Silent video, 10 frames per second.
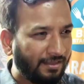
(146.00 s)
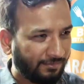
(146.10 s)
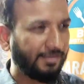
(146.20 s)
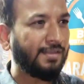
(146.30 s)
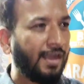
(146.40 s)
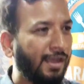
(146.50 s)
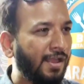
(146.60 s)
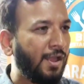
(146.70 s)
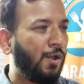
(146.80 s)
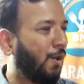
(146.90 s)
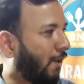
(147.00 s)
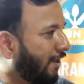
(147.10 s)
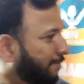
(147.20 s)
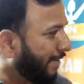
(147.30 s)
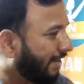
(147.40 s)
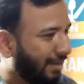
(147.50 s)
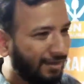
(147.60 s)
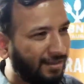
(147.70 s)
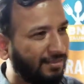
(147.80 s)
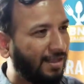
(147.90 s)
टेस्टी था और अपना
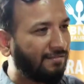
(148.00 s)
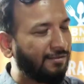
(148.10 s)
कलकत्ता